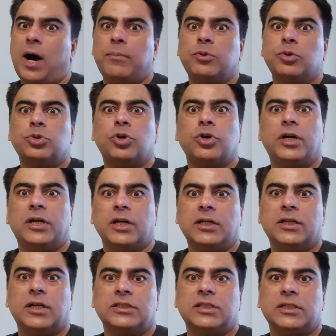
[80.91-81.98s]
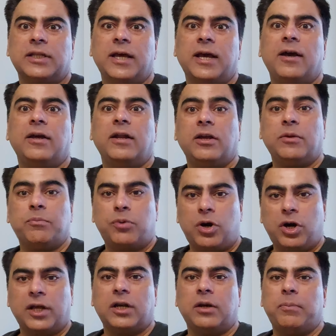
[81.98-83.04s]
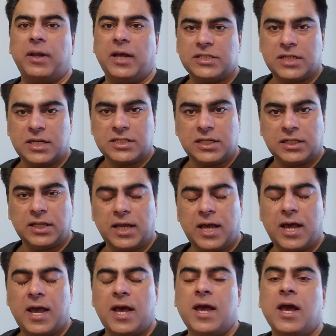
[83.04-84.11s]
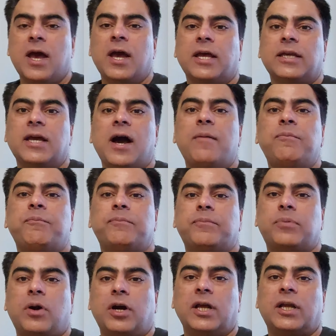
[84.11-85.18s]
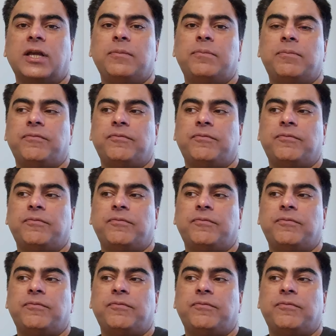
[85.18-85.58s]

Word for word: आप उनको रिटर्न कर सकते हैं प्रोडक्ट रिप्लेस कर सकते हैं या प्रोडक्ट की